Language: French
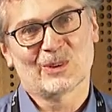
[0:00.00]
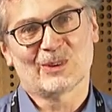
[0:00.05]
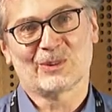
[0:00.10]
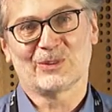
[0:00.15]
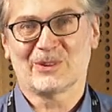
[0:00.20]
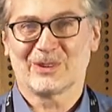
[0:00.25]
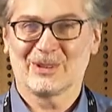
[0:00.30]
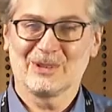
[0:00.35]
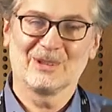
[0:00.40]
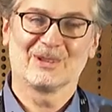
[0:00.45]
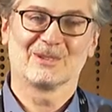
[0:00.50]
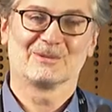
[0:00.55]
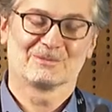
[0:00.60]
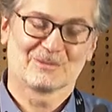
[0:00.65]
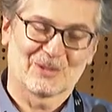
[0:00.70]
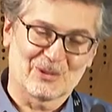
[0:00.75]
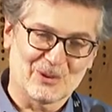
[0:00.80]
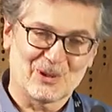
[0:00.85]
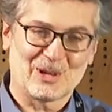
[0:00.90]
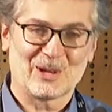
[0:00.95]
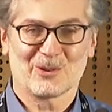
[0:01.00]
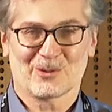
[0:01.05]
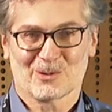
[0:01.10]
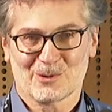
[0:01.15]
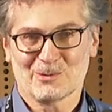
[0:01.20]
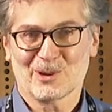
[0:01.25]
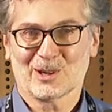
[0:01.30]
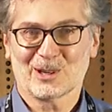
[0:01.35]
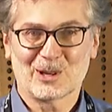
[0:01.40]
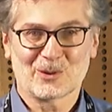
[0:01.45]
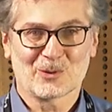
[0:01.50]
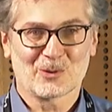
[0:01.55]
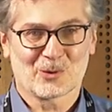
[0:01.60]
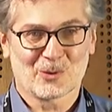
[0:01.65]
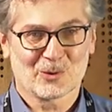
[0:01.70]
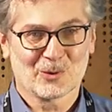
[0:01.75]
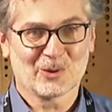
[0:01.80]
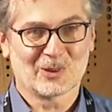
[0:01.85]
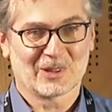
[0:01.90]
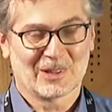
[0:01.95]
est euh, dit là, je vais faire quelque
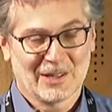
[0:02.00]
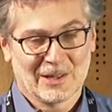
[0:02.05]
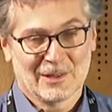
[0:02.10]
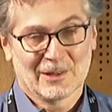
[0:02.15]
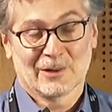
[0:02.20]
chose.